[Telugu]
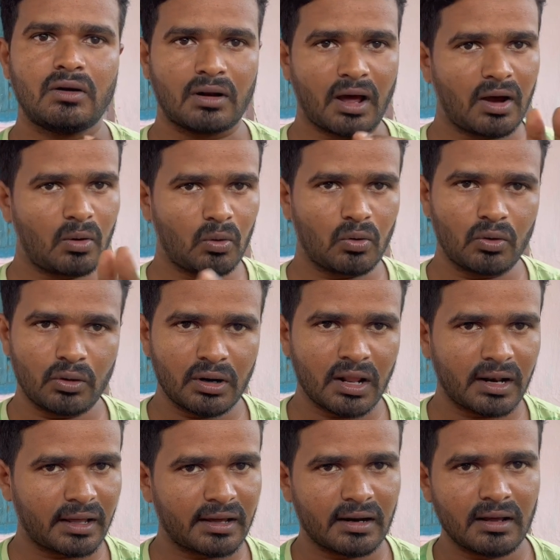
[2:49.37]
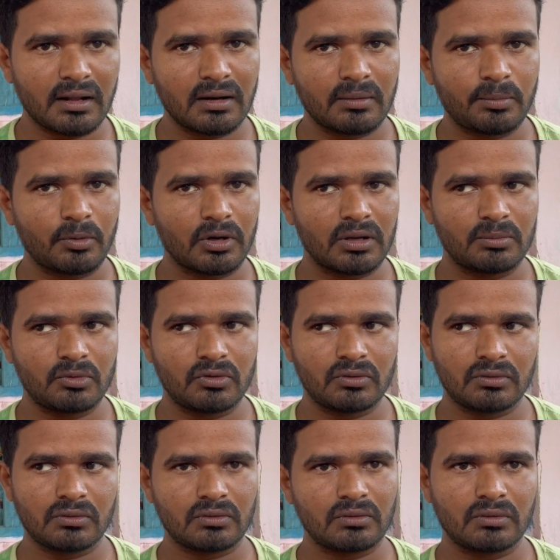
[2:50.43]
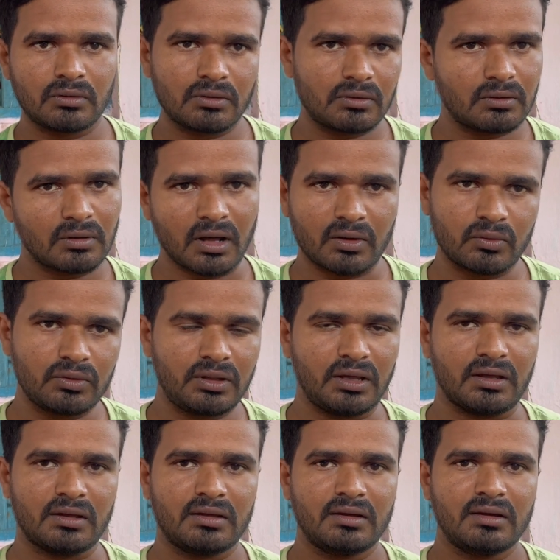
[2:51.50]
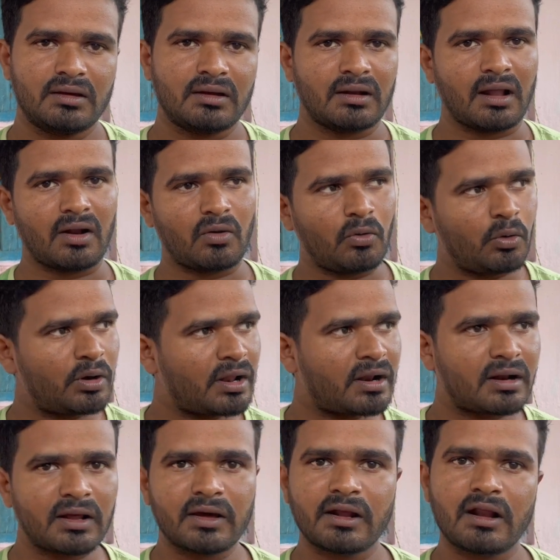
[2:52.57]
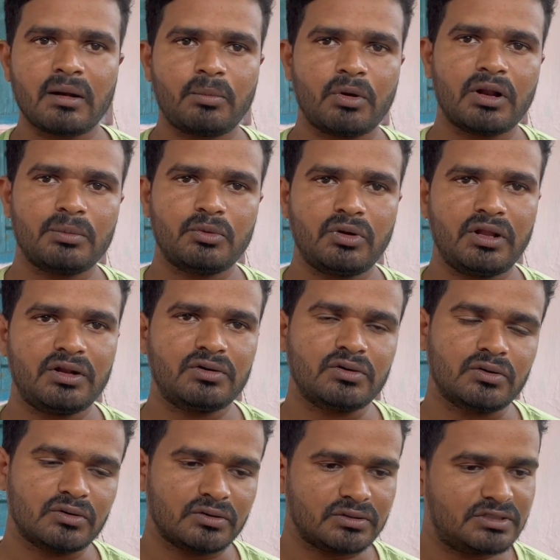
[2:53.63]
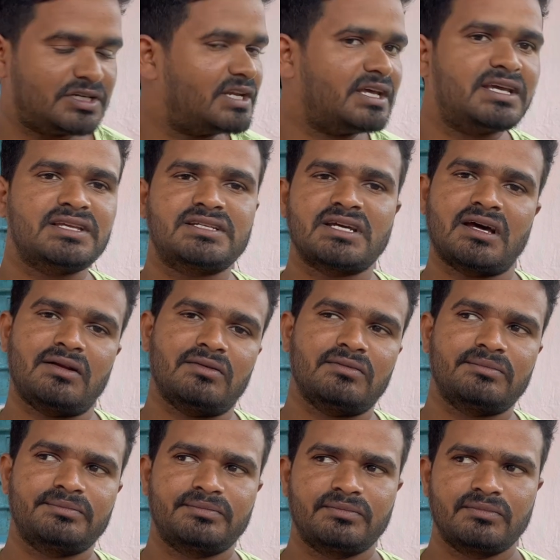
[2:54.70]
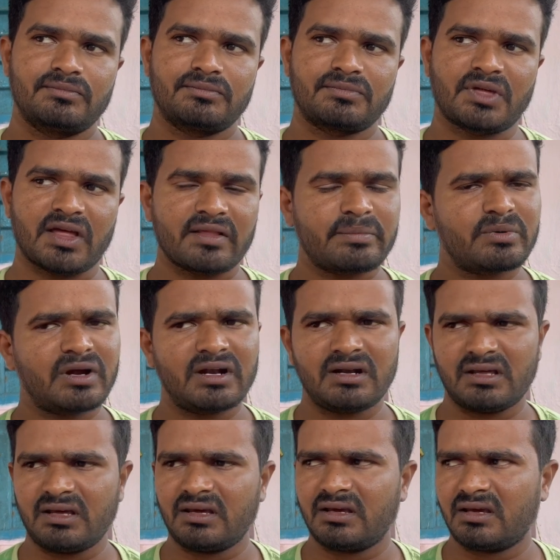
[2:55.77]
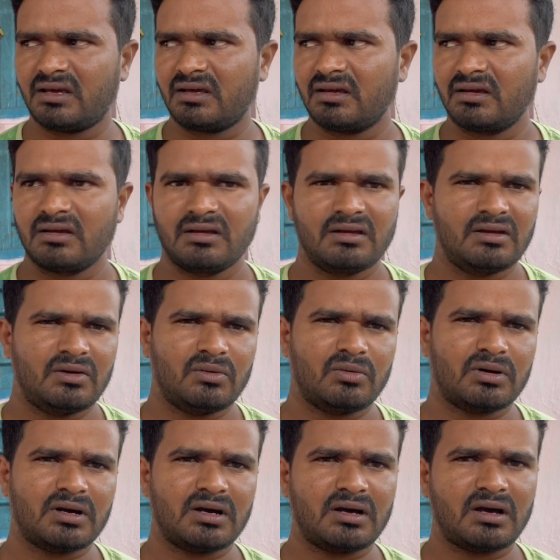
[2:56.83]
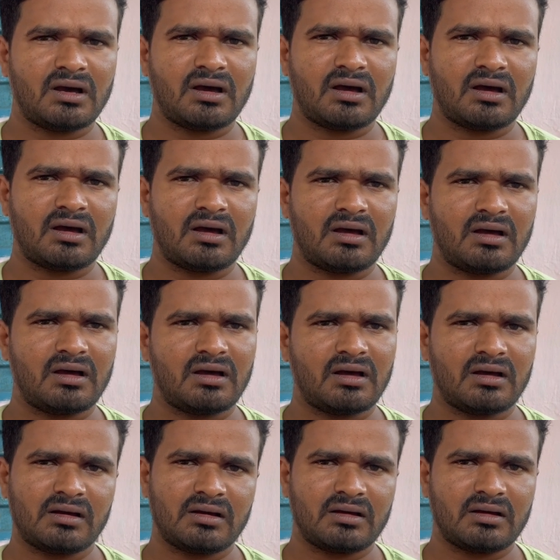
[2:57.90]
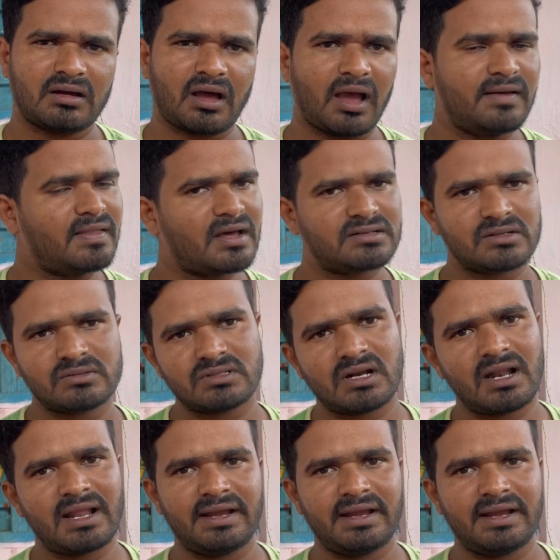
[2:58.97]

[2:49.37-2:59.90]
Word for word: నాకు రెండున్నర ఎకరాల పొలము నాకుంది నా రెండున్నర ఎకరాల పొలము నేను చిట్టికి ఇచ్చాను దాదాపు కంటే ఒక ఐదారు సంవత్సరాలు